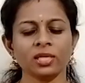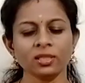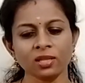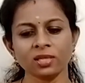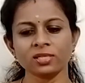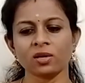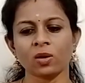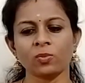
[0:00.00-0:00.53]

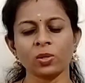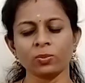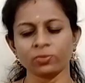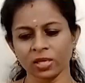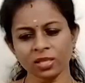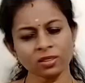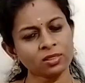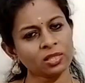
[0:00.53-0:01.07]
எந்த ஜாபிலும்
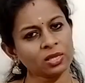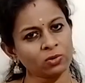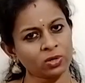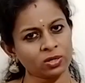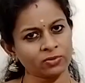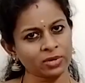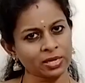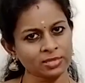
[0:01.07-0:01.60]
எந்த
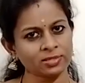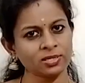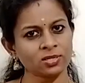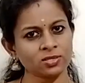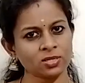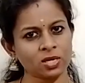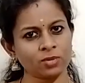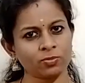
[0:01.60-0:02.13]
ஒரு வேலை
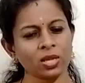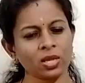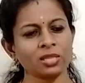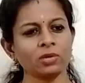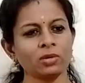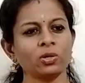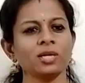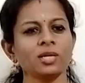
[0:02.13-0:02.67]
செஞ்சாலுமே
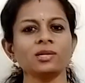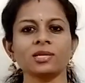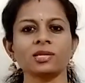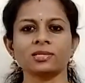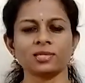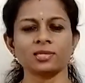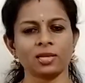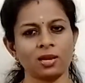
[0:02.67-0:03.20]
அதில் ஒரு
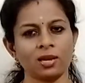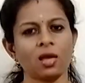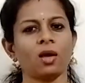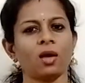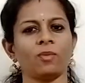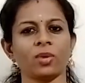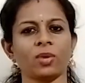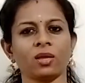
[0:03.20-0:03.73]
இன்ட்ரெஸ்ட்
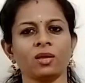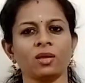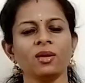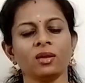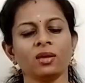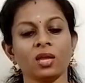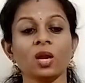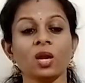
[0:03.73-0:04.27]
இல்லாமல்
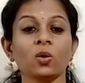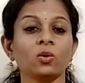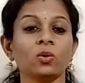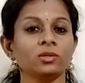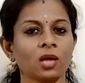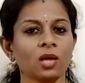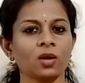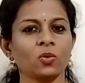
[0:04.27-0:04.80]
ஏனோ
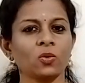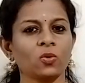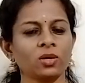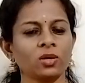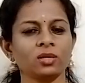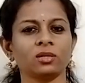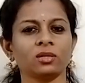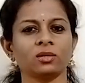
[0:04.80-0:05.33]

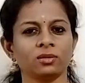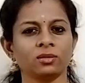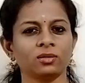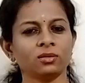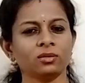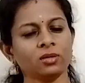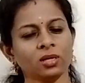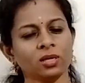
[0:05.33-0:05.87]
நானோன்னு
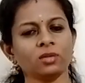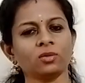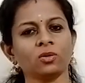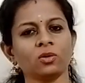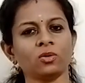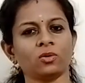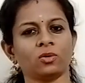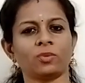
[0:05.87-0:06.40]

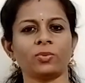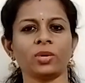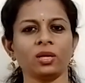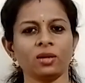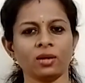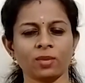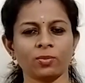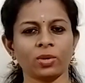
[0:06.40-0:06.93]
ஏதோ
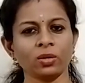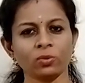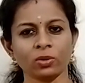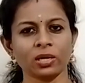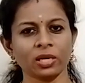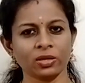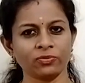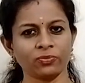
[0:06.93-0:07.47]
அப்படின்ற மாதிரி
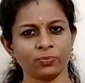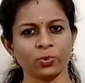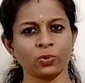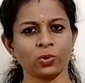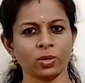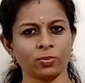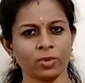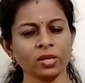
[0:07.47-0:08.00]
உங்கள் லைஃப்
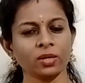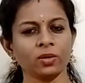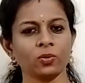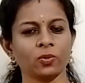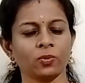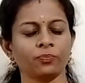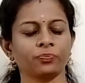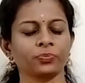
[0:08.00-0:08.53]
போகிற மாதிரி
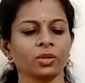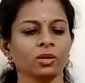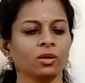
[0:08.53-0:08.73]
இருக்கும்